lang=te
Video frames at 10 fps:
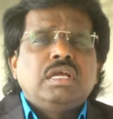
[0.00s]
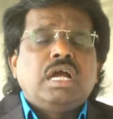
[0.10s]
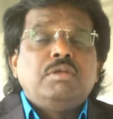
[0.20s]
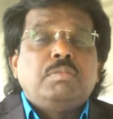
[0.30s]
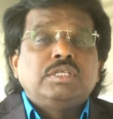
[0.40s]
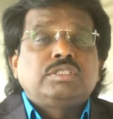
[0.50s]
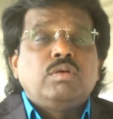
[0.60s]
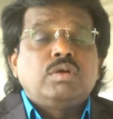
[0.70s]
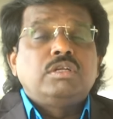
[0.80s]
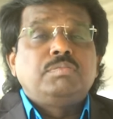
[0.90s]
కానీ
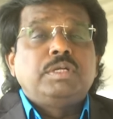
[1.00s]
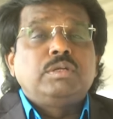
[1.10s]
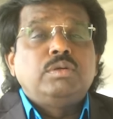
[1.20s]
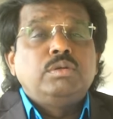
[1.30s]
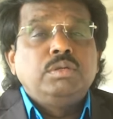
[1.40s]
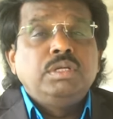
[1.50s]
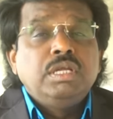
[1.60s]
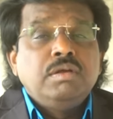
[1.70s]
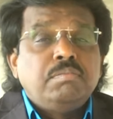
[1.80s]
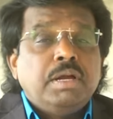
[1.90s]
మనసులో ఒకటి పెట్టుకుని
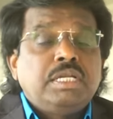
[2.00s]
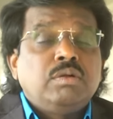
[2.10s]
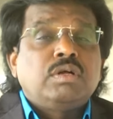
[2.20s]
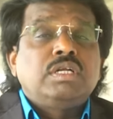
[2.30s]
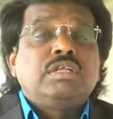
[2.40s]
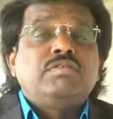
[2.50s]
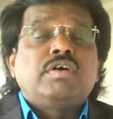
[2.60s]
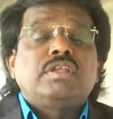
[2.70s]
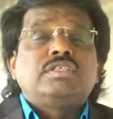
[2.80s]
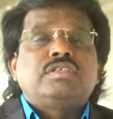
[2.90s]
బయట ఒకటి
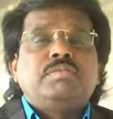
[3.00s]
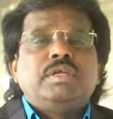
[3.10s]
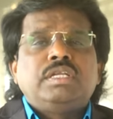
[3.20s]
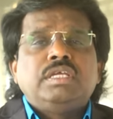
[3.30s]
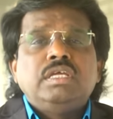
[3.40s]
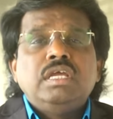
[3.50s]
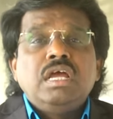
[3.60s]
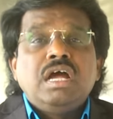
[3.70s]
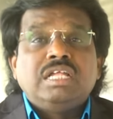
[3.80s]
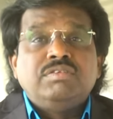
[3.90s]
వివరించడం ఏంటి
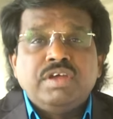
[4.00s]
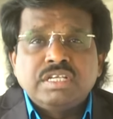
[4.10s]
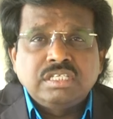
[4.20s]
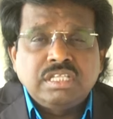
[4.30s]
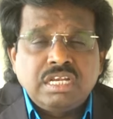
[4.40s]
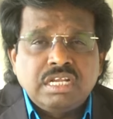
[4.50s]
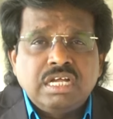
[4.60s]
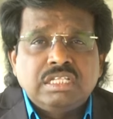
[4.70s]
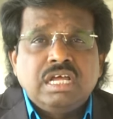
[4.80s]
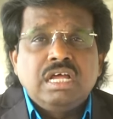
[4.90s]
అది వేషధారణ
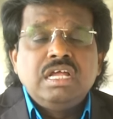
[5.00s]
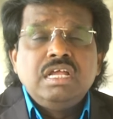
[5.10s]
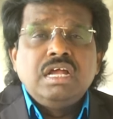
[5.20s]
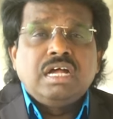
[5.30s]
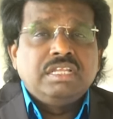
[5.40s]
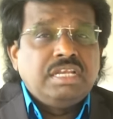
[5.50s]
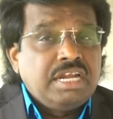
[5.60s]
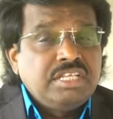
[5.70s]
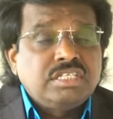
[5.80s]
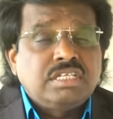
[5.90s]
కాదా అది
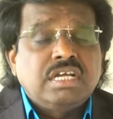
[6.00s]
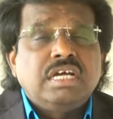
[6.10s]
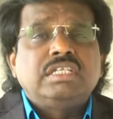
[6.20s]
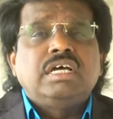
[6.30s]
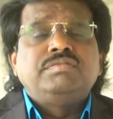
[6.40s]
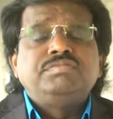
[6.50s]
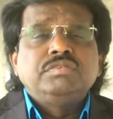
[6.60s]
నడిచడం కాదా